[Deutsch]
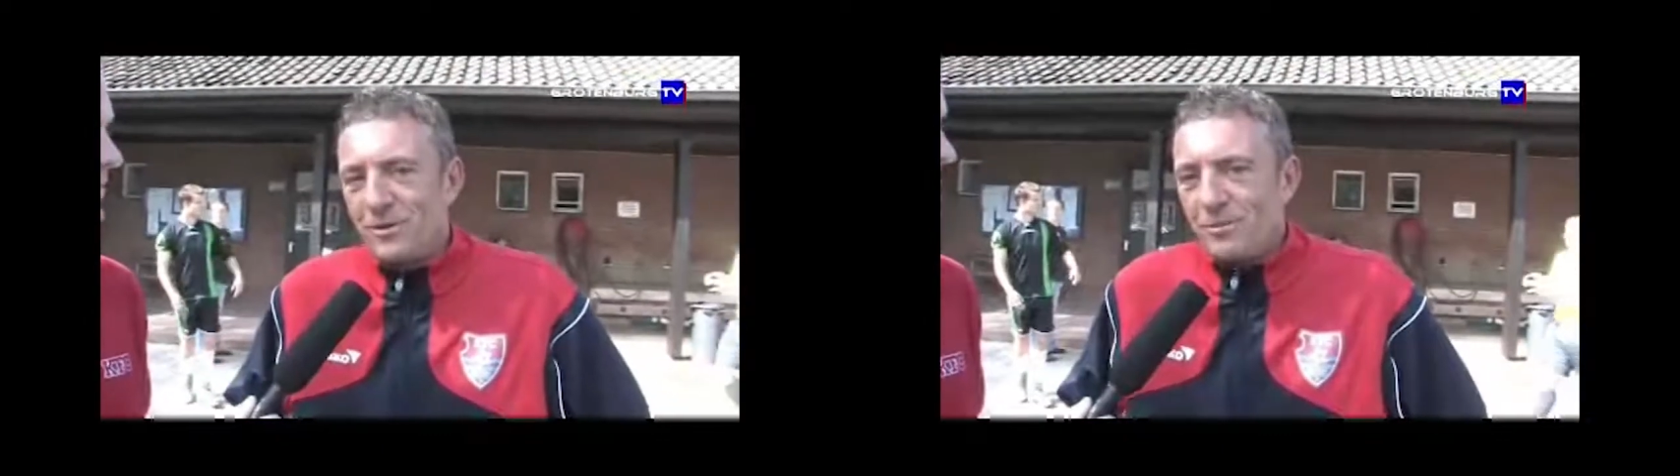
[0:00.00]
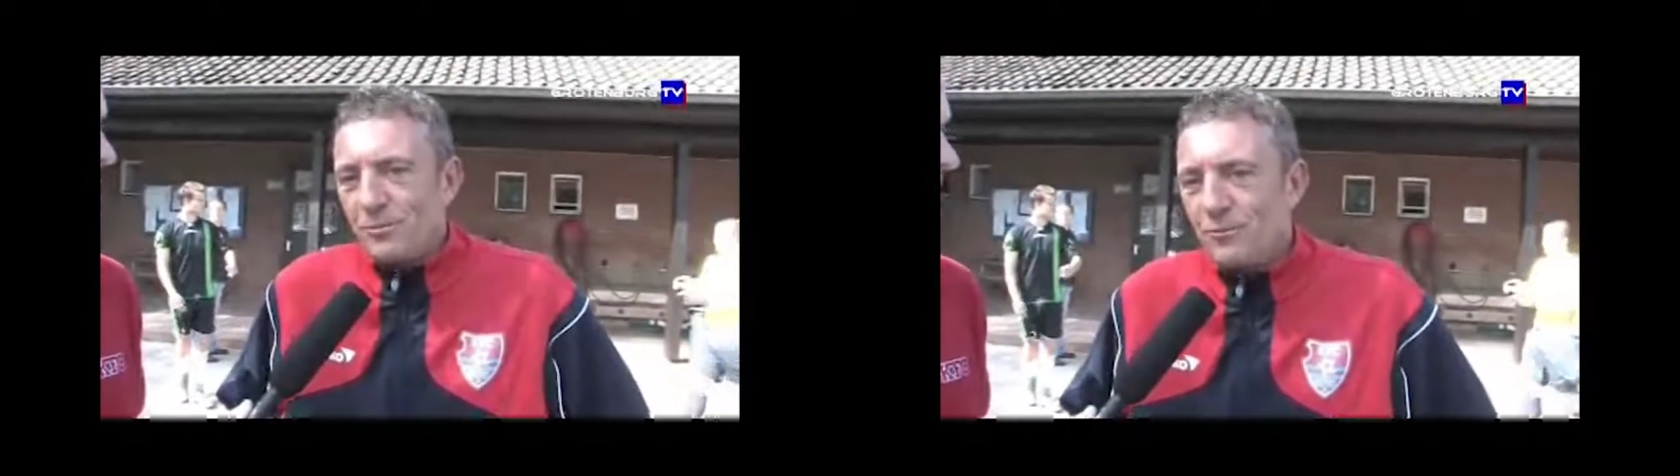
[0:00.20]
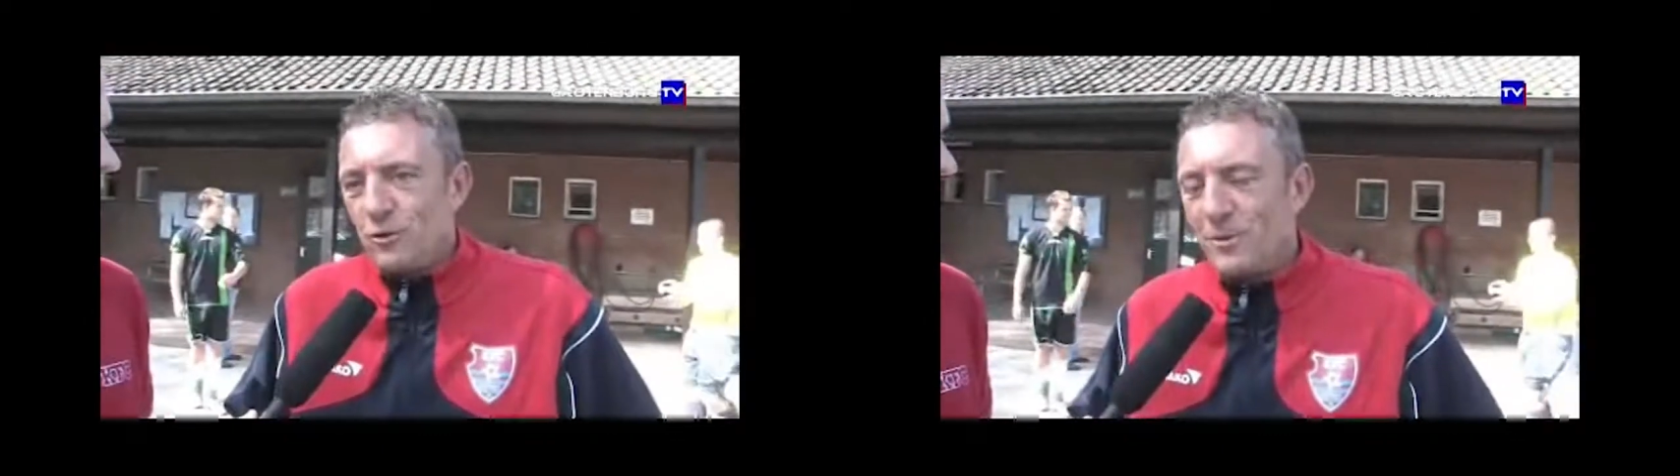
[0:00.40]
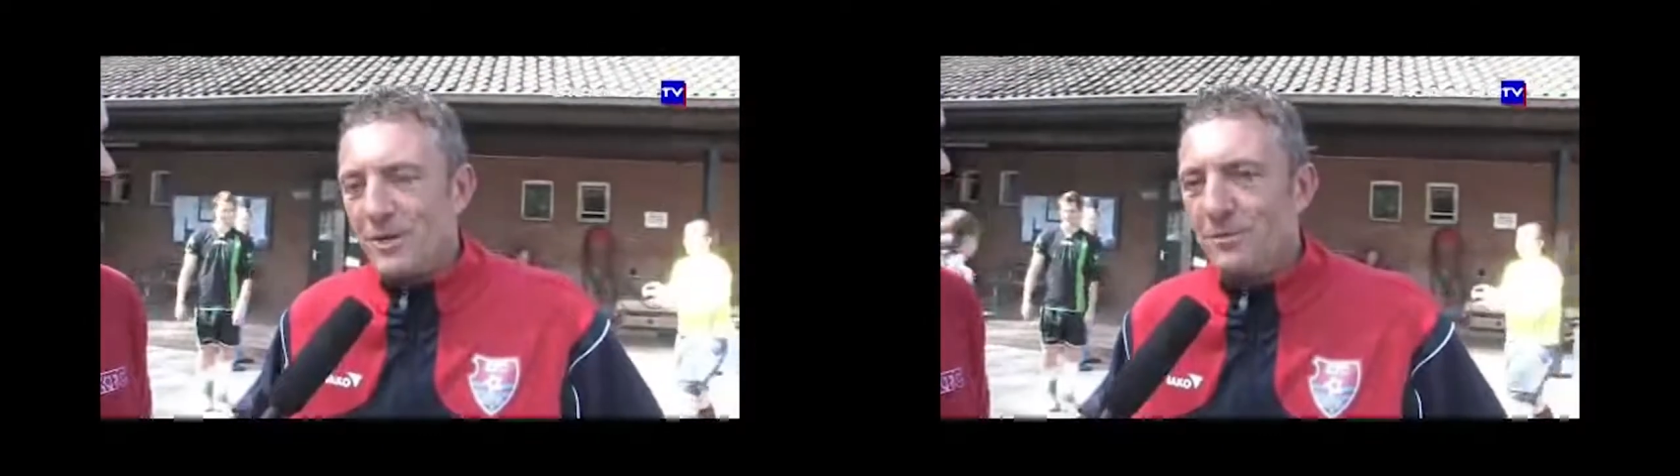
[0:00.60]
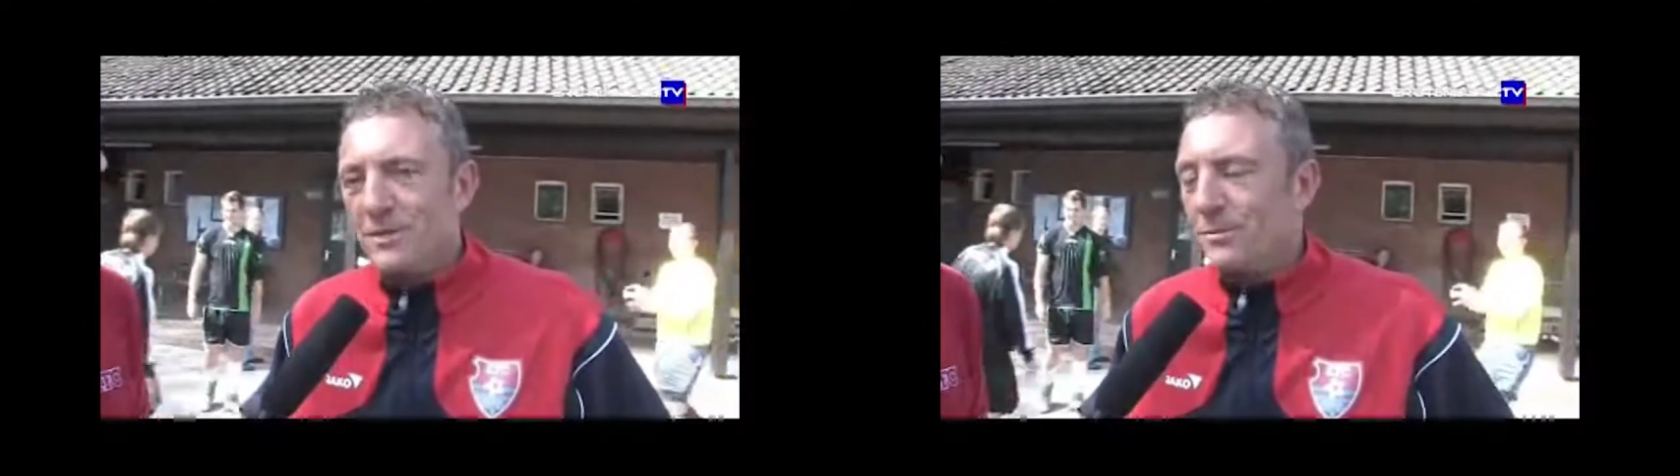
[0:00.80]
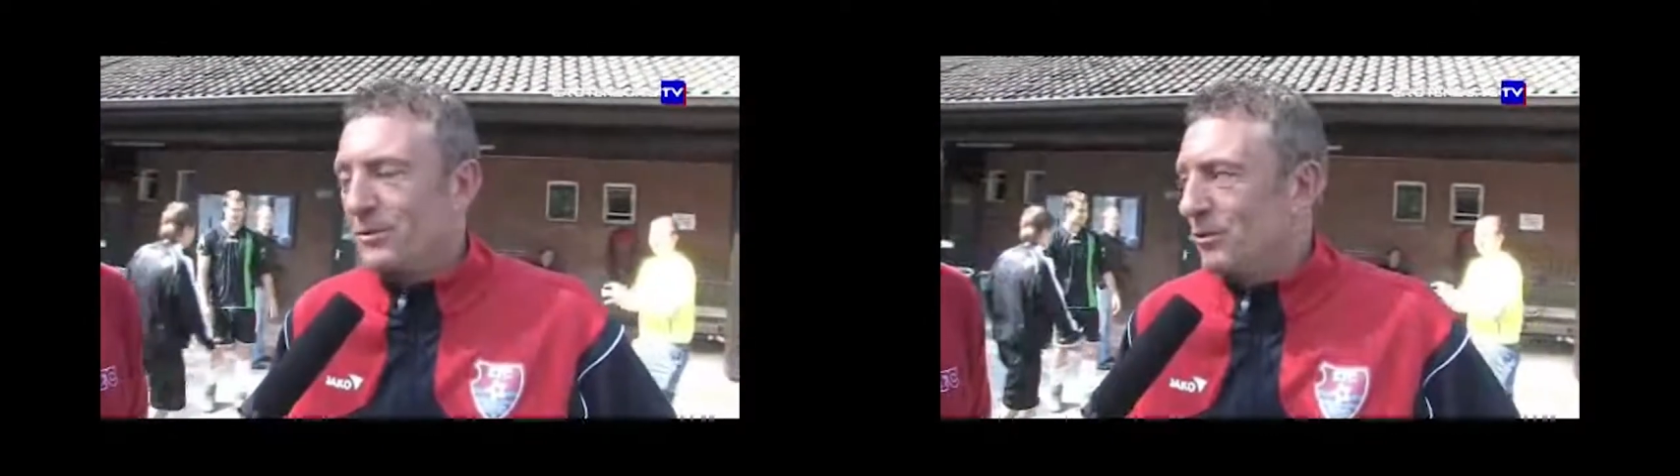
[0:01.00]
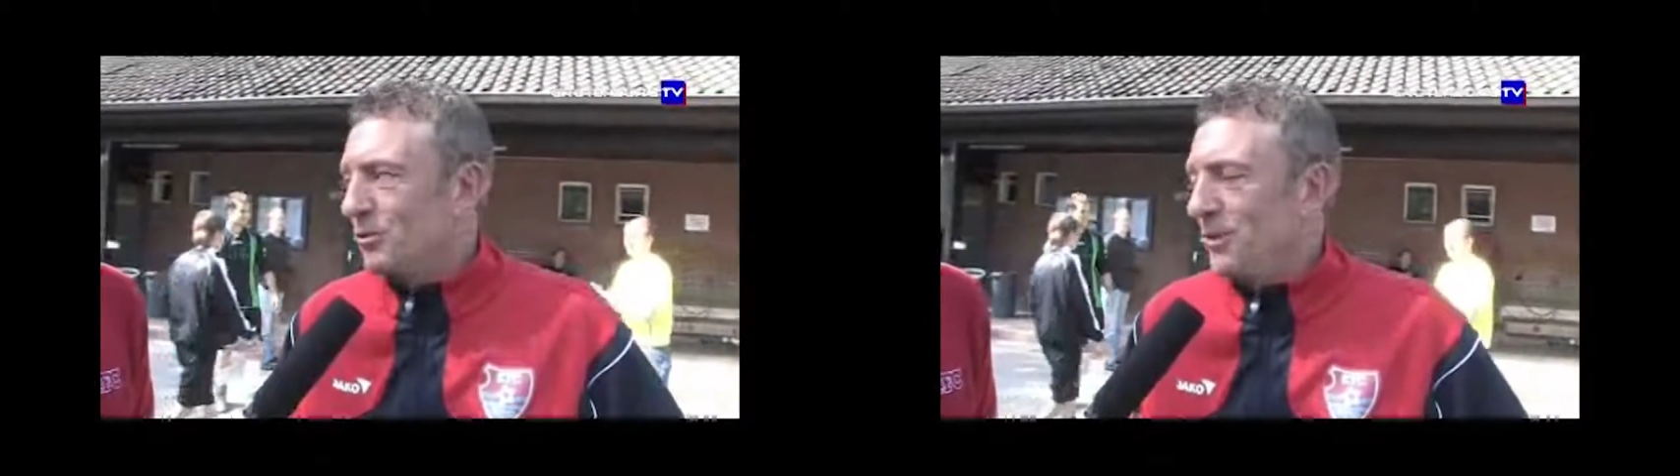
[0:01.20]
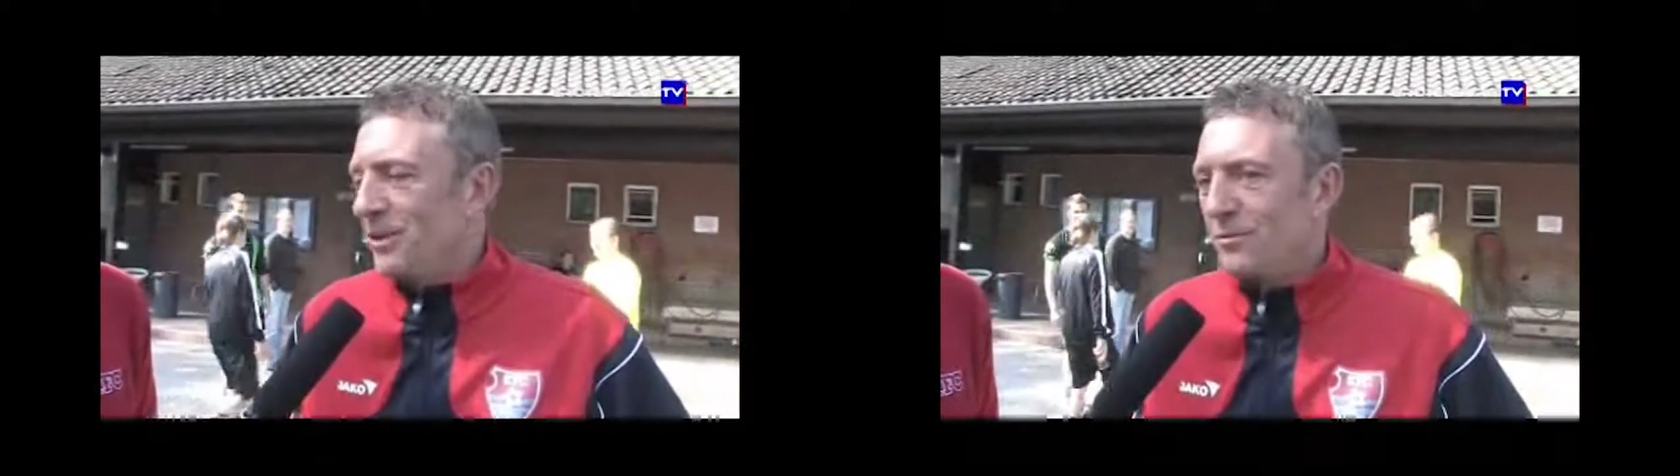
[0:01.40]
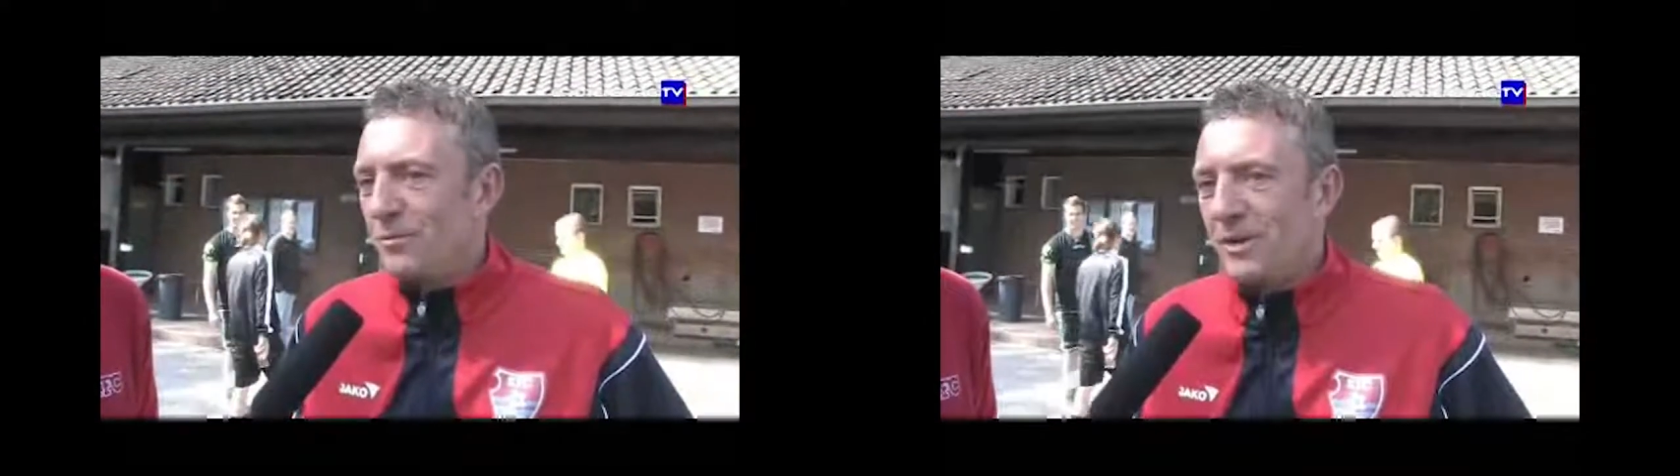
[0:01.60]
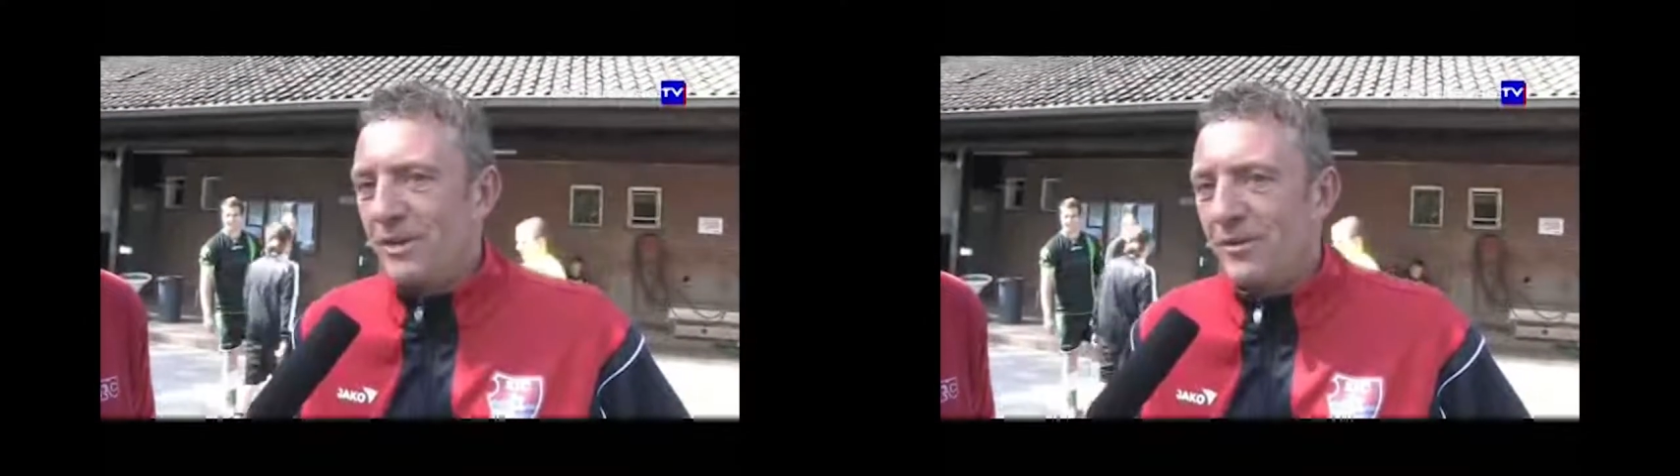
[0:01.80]
im Fußball gibt es eben so Spiele, wo
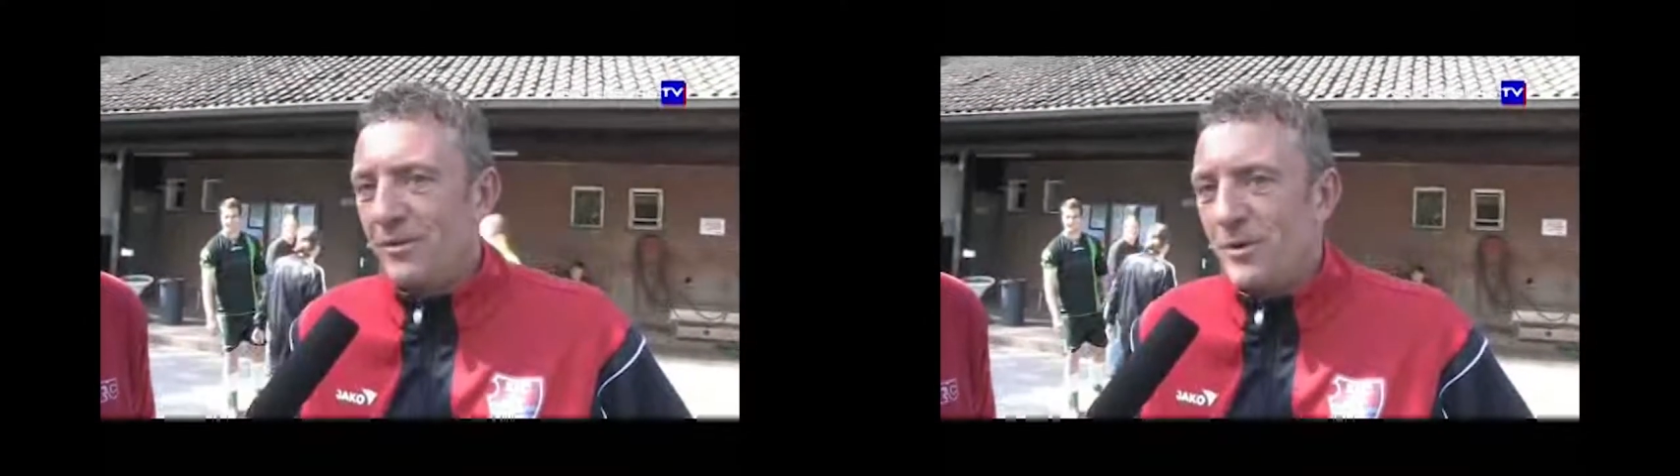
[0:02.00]
man äh,